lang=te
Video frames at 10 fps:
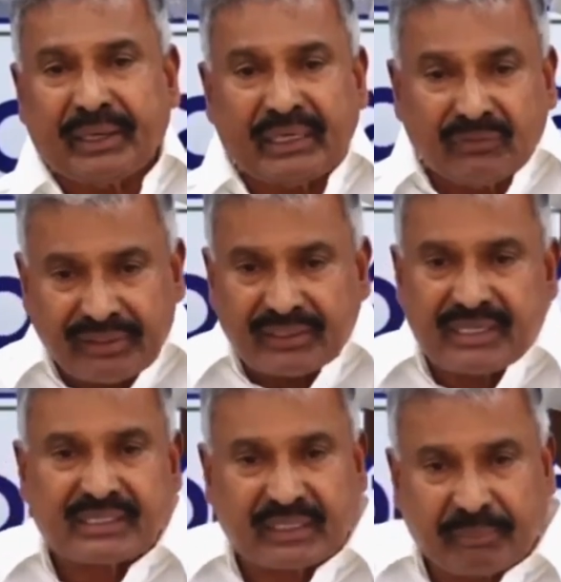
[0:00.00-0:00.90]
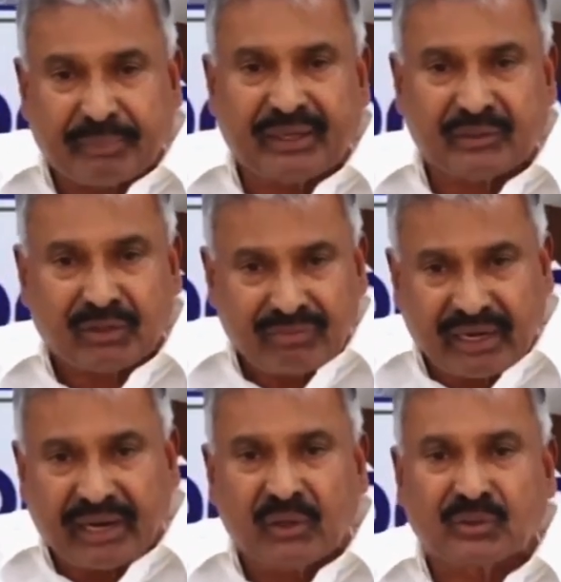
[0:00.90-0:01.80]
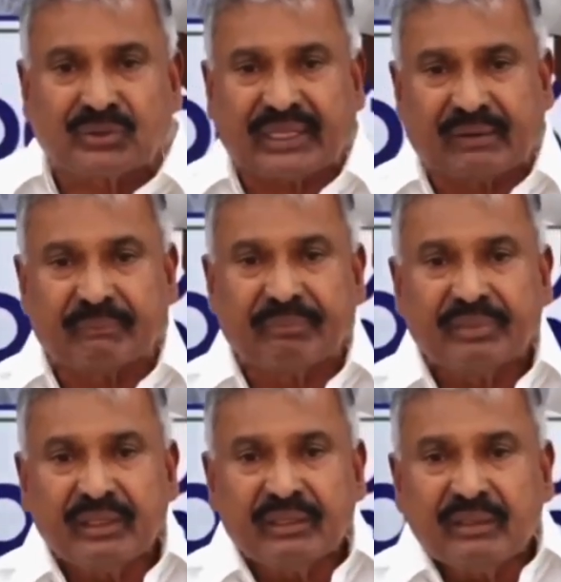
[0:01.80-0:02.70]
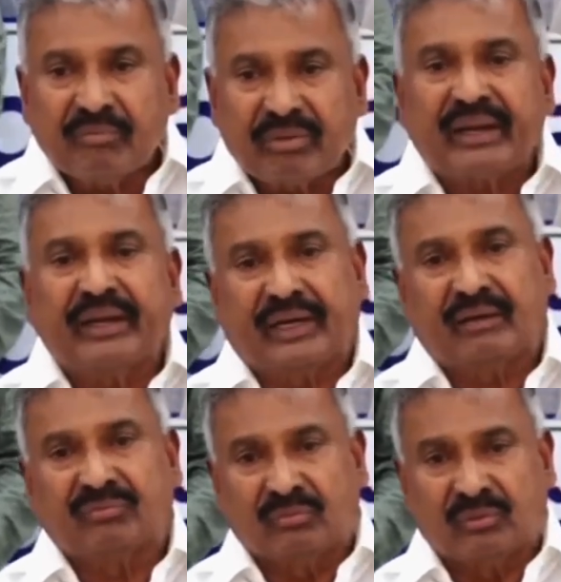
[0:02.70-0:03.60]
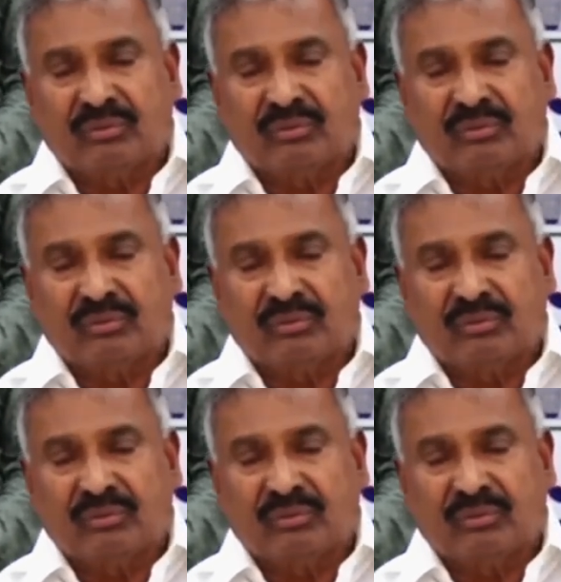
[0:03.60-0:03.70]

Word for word: అని చెప్పి ట్వీట్ చేశాడు ఇప్పుడే టీవీ నైన్లో చూశాను మరి